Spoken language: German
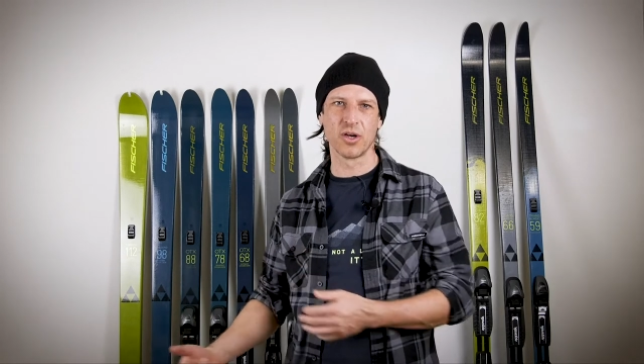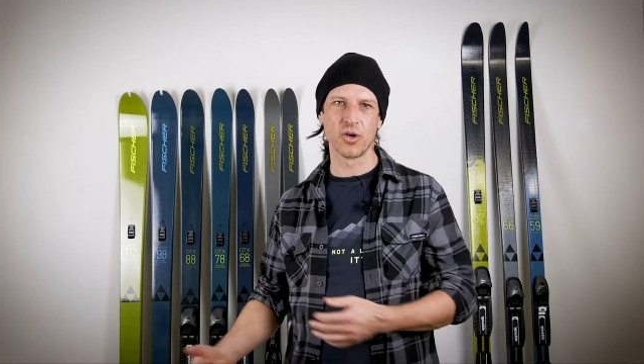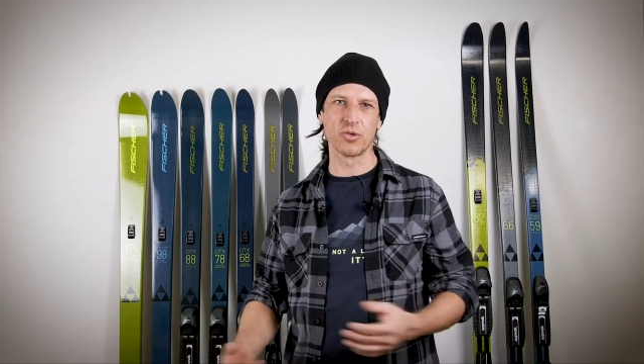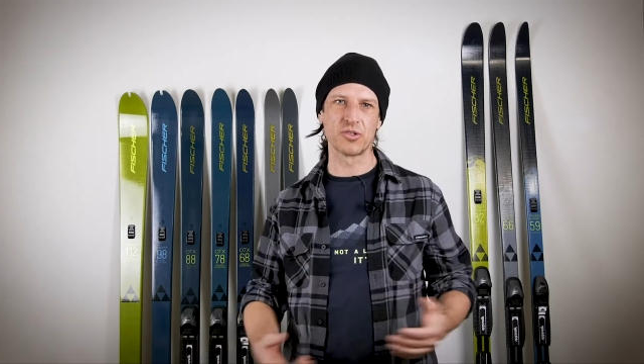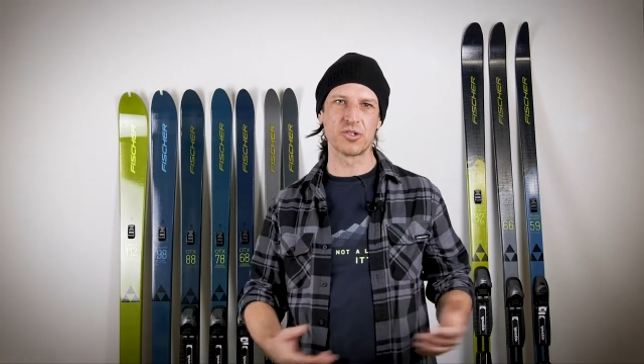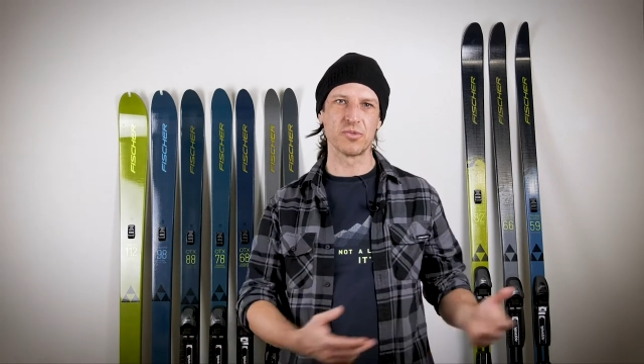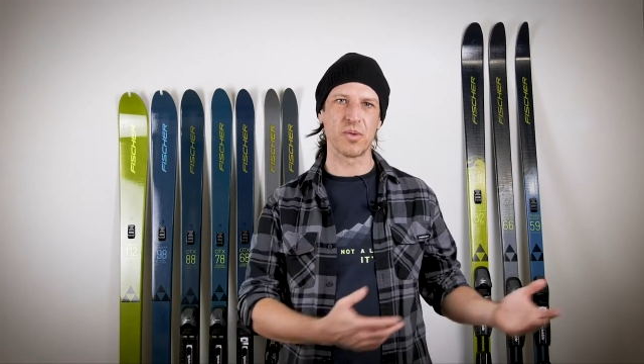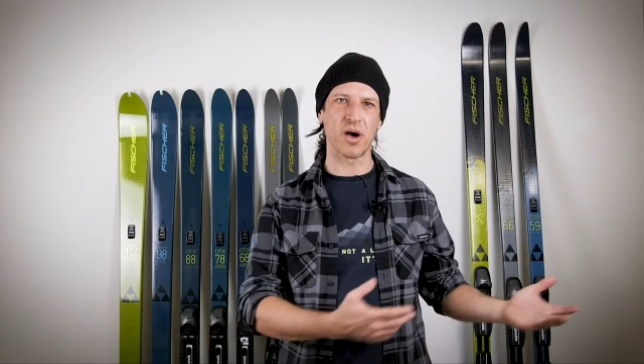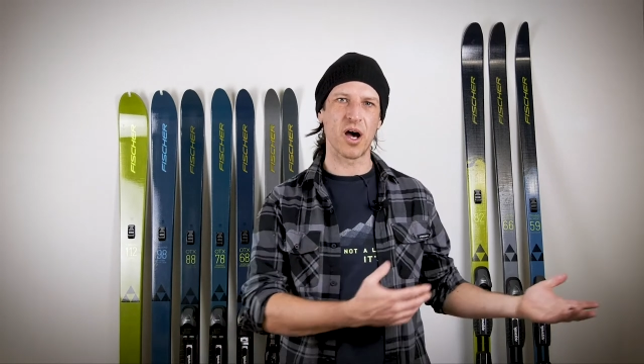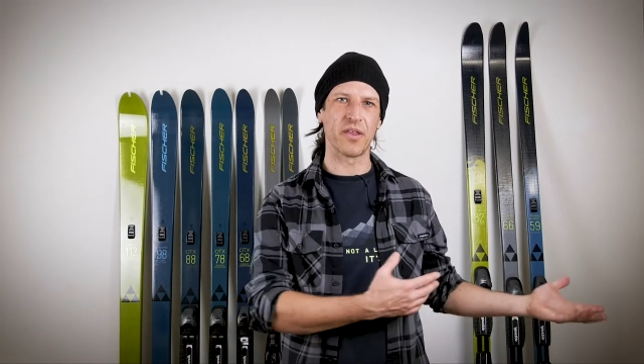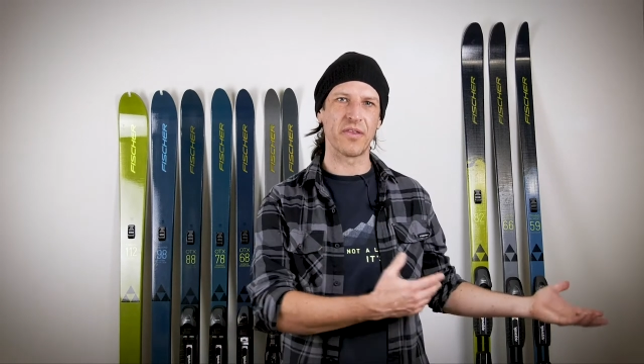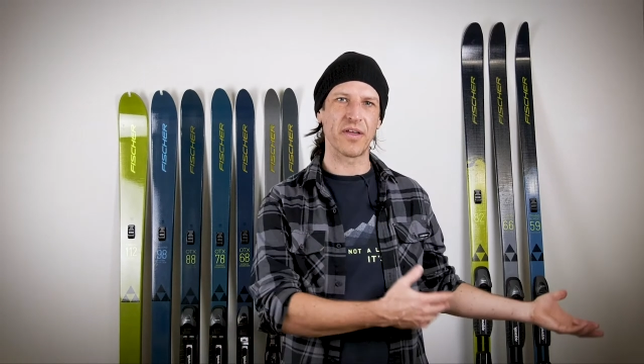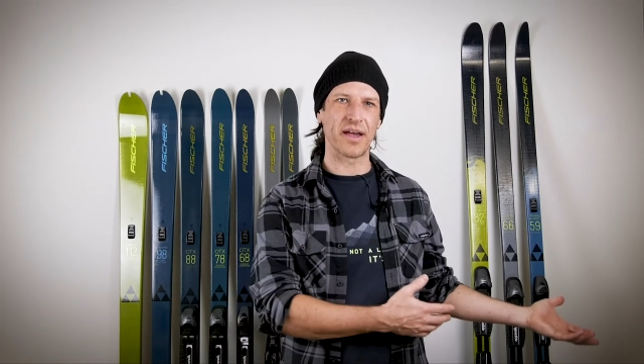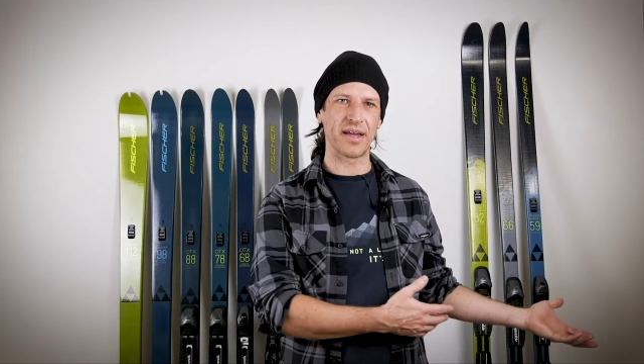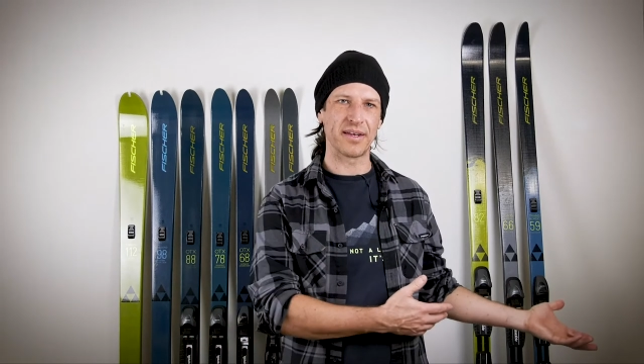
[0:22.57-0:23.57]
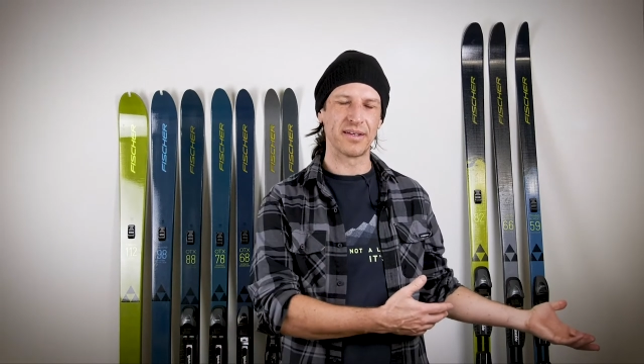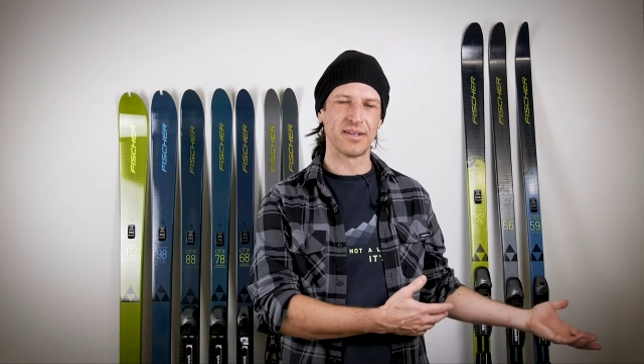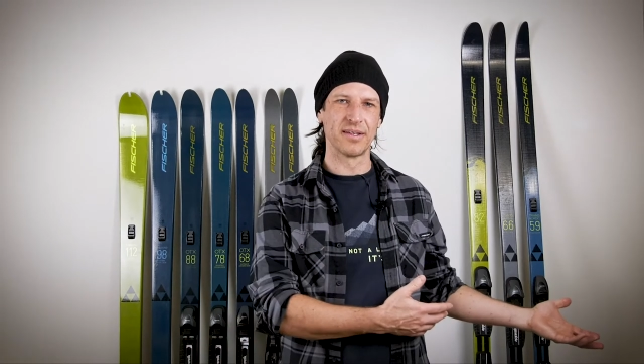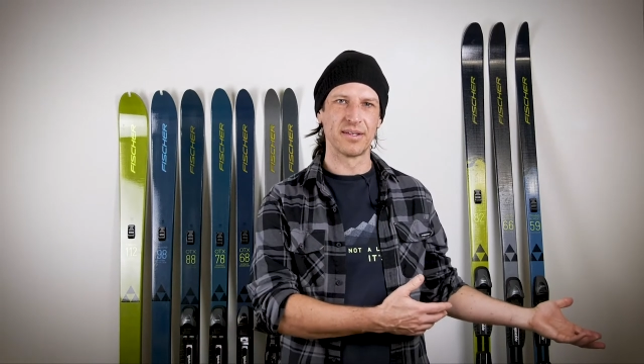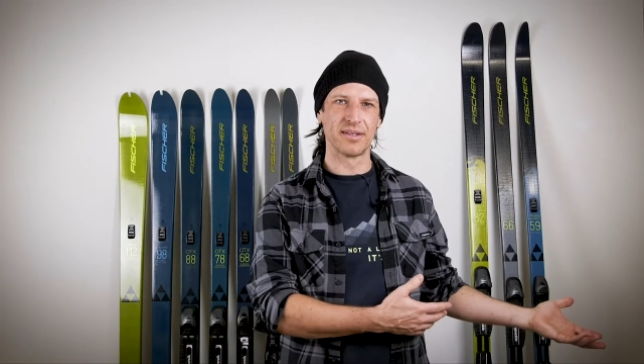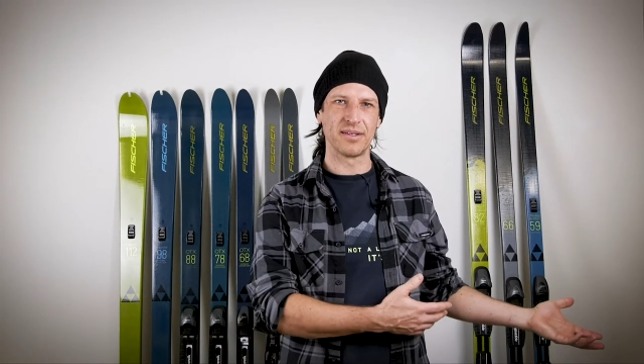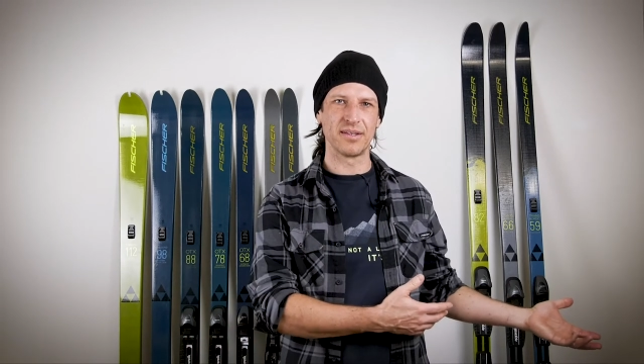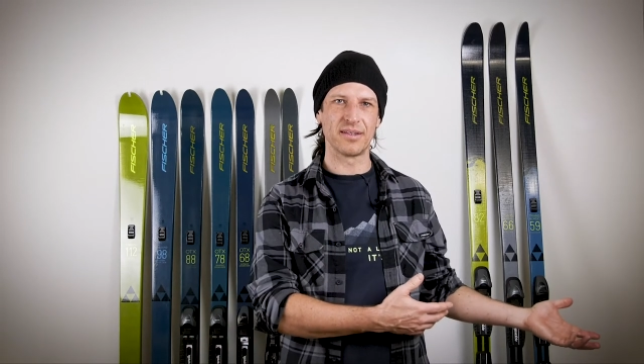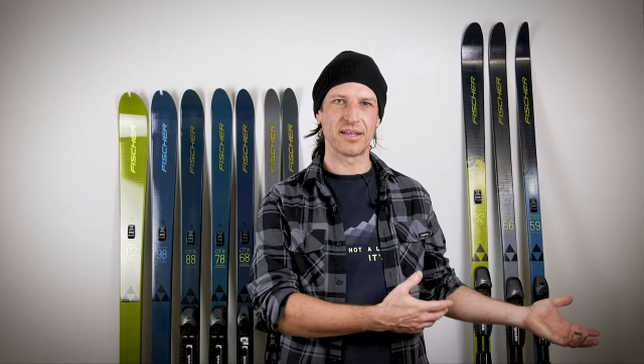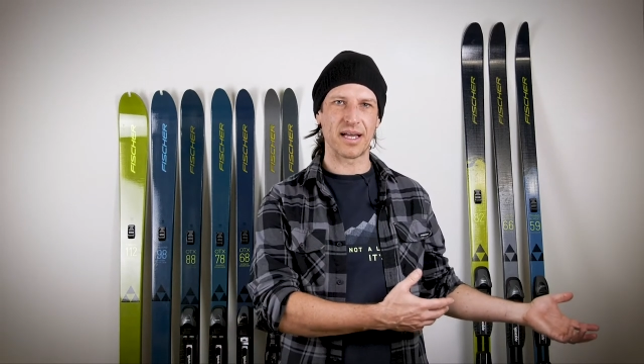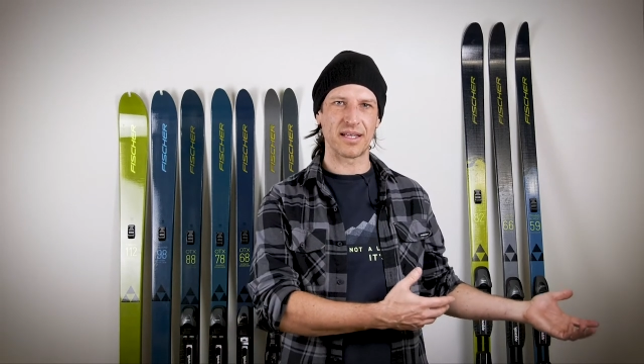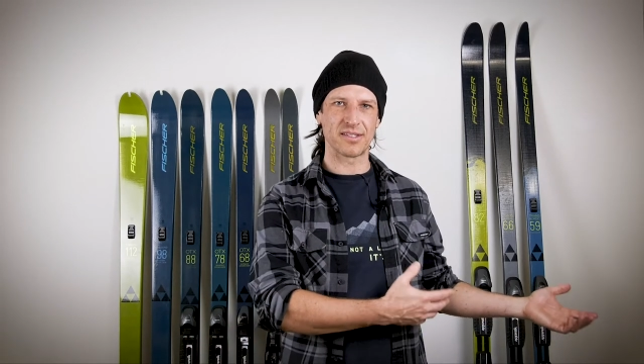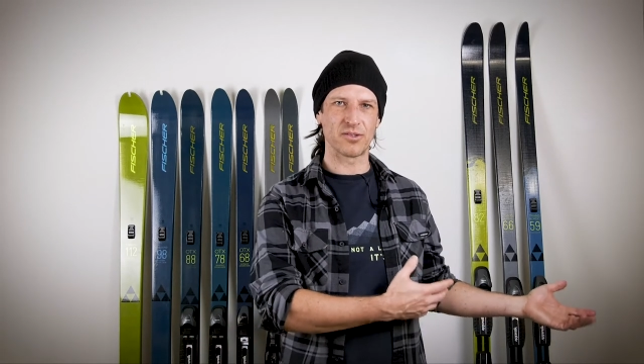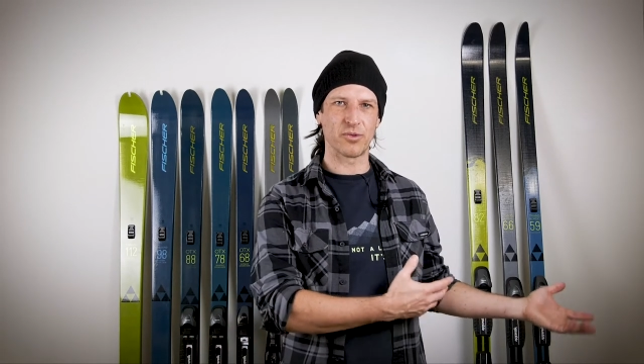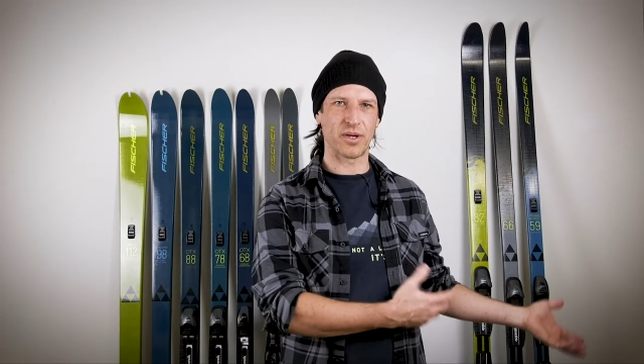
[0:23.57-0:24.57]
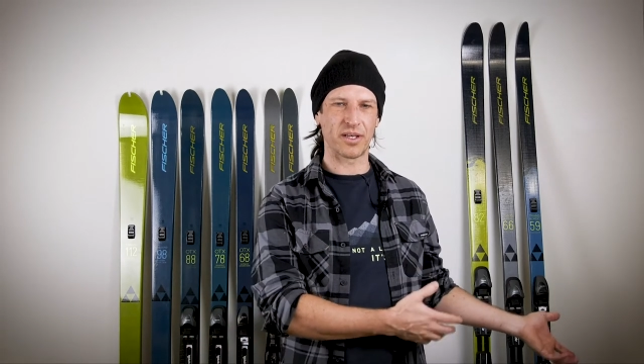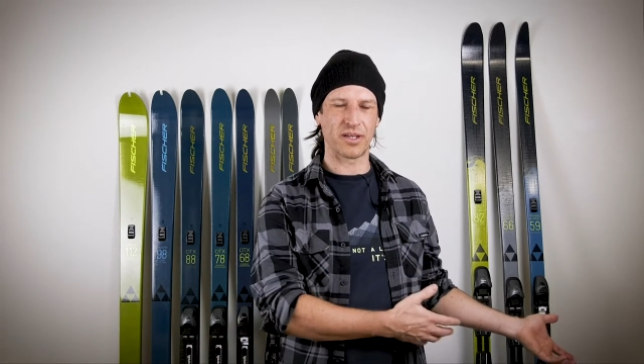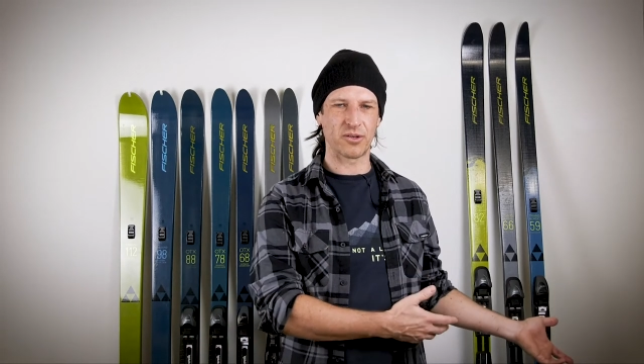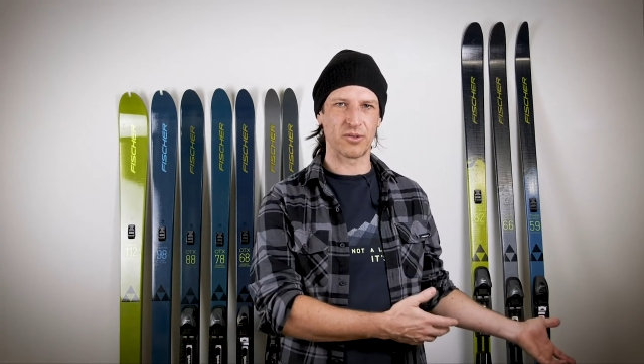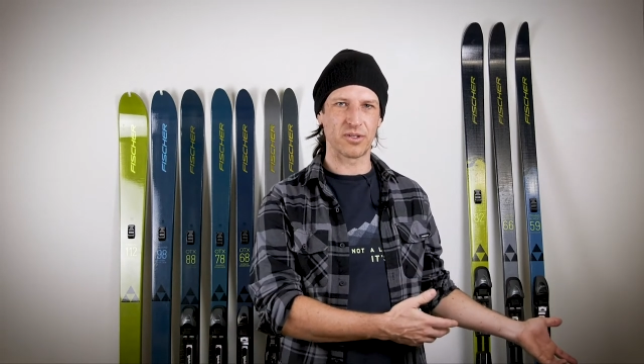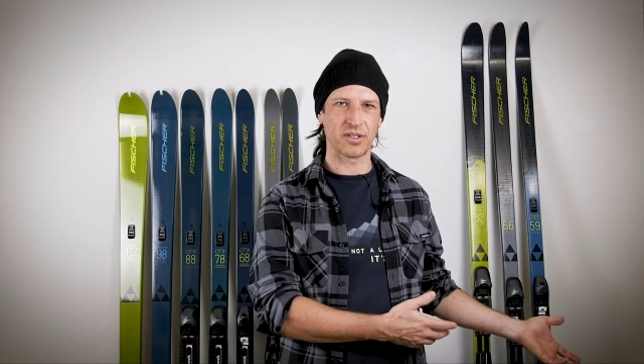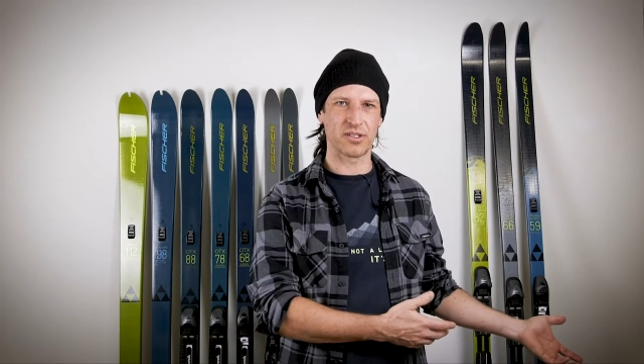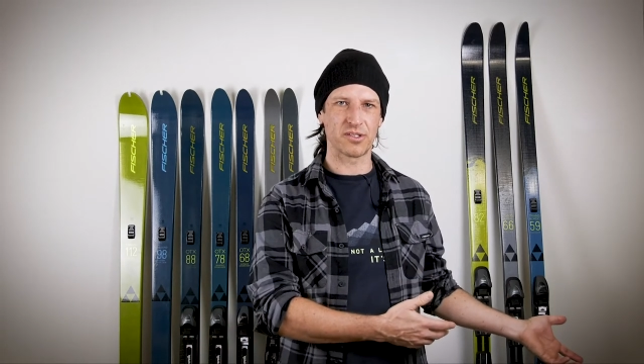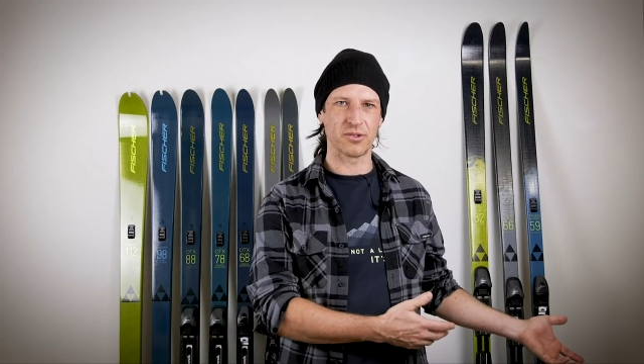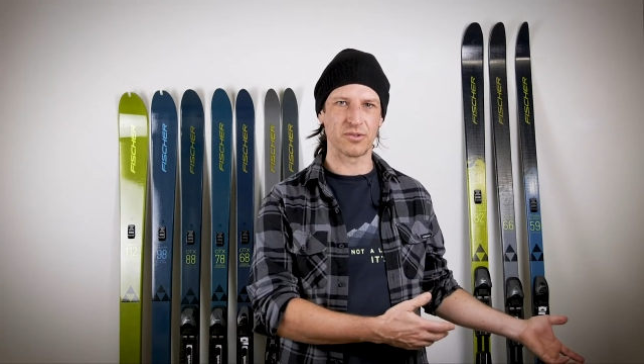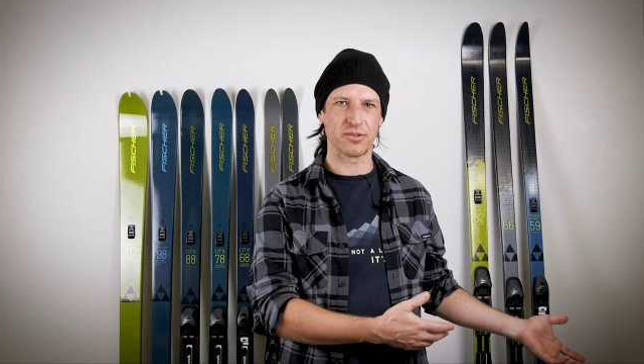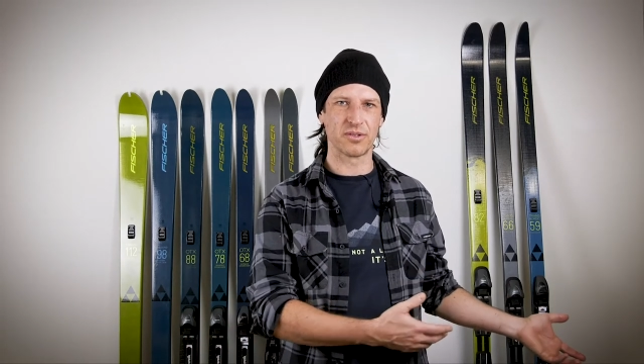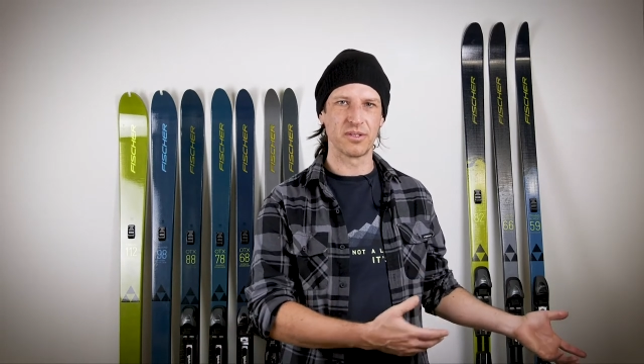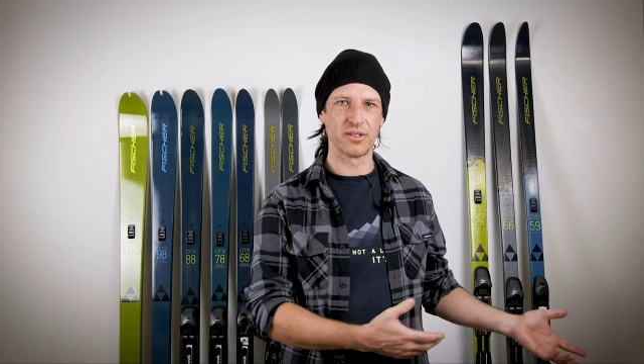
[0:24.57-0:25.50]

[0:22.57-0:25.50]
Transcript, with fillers: und zum anderen die Transnordic-Kollektion.